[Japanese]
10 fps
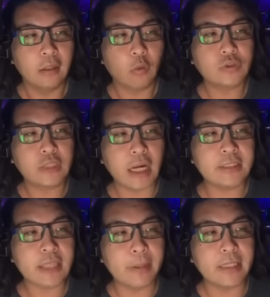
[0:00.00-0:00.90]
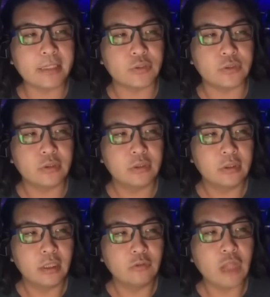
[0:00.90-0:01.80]
お疲れ様です。
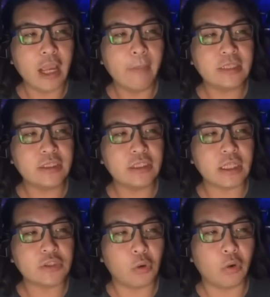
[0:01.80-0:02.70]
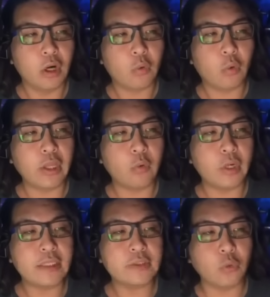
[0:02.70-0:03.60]
羨ましいでしょう。これ
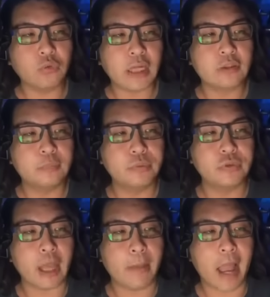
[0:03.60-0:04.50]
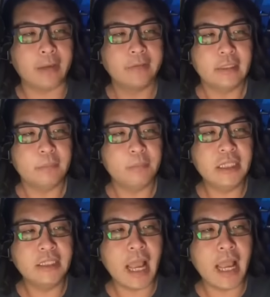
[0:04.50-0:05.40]
これ忖度プー様。
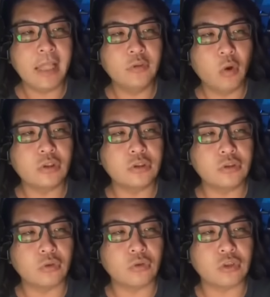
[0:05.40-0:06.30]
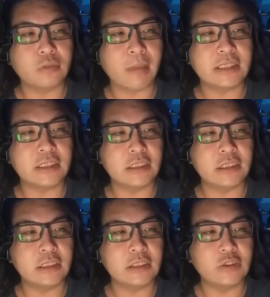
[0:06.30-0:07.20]
みんな、ノックの突
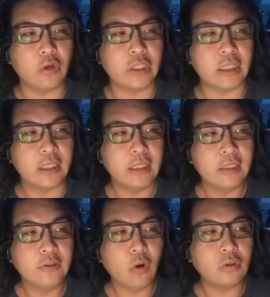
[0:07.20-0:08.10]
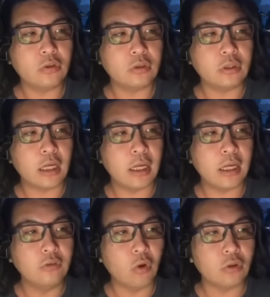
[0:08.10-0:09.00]
待ちより、ノック、
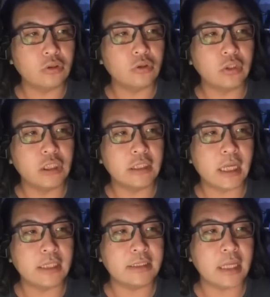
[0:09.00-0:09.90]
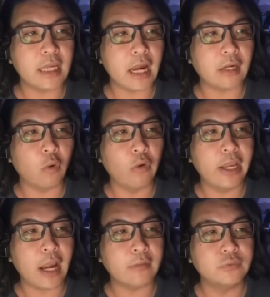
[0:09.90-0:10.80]
えー、ノックの人間性や
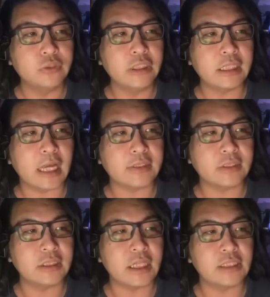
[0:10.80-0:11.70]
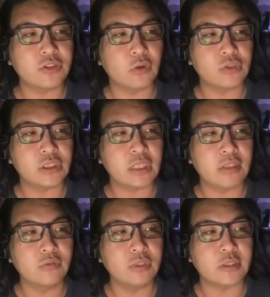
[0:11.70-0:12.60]
声や雰囲気が好きで主張し
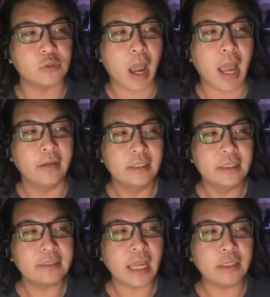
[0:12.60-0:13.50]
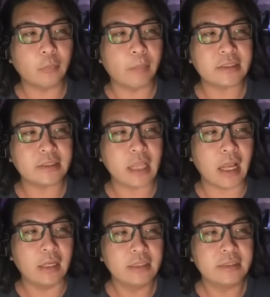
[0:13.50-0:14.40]
てるんですわ。サイコパス
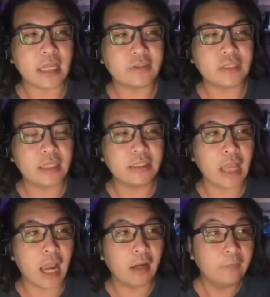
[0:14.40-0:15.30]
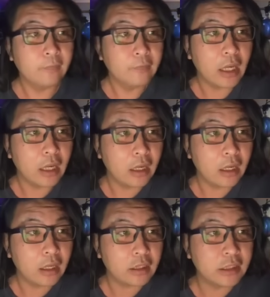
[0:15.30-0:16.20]
な雑談や、
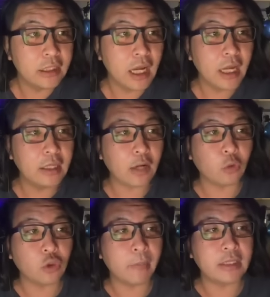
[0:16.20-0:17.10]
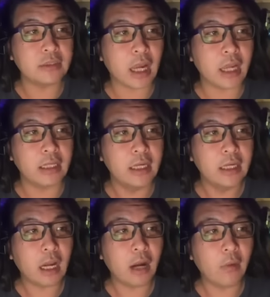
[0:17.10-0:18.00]
えー、綺麗な言葉遣い、
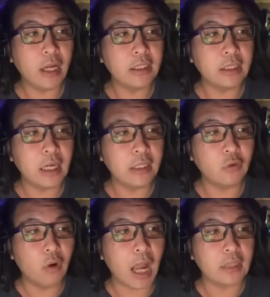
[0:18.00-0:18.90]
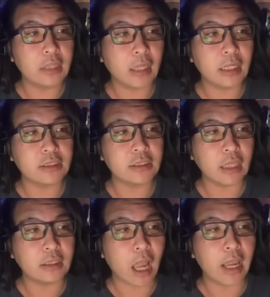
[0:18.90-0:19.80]
可愛げのある話し
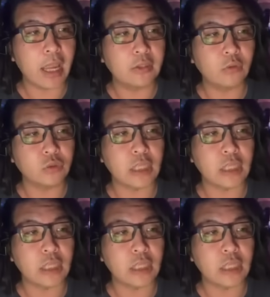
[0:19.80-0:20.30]
方、エト